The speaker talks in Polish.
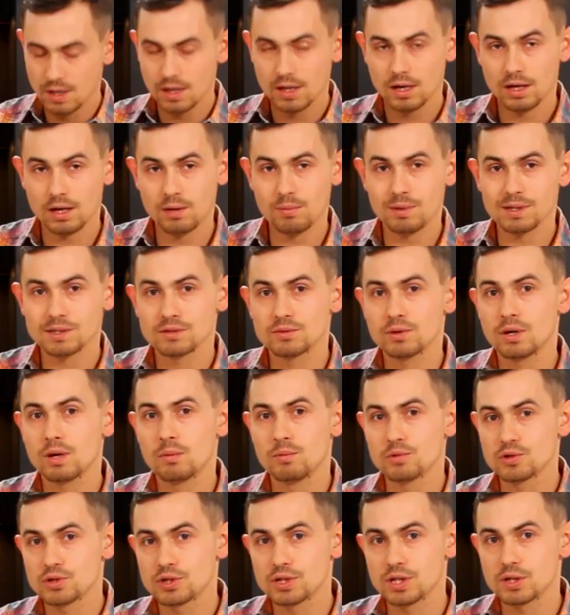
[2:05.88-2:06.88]
Ryba, z której
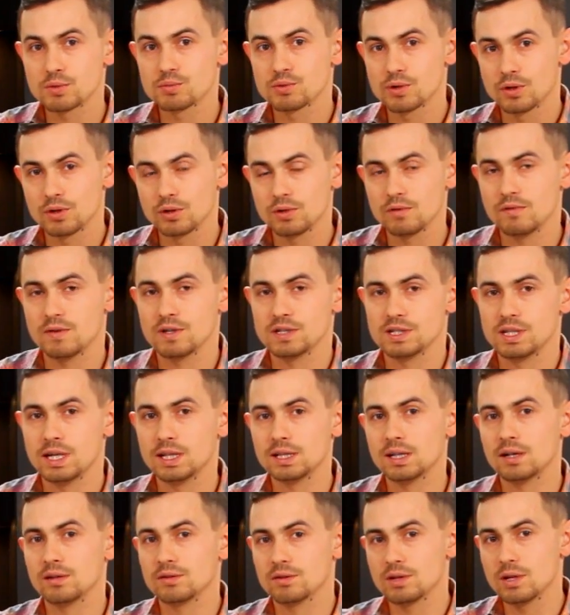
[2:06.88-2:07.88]
możesz też przygotować
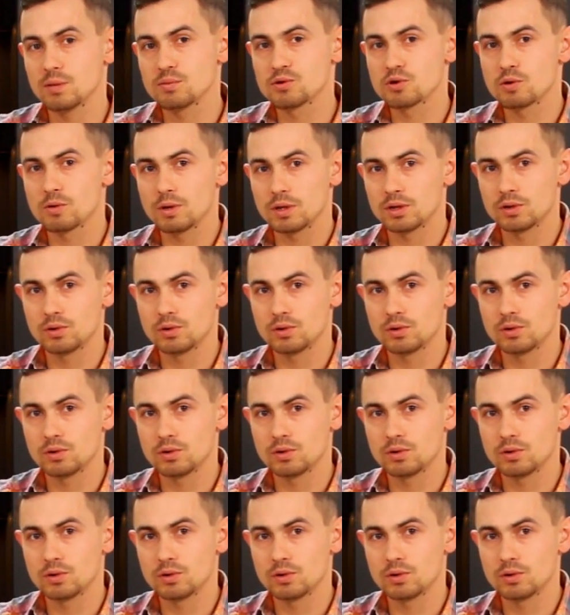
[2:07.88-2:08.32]
tatar, to na przykład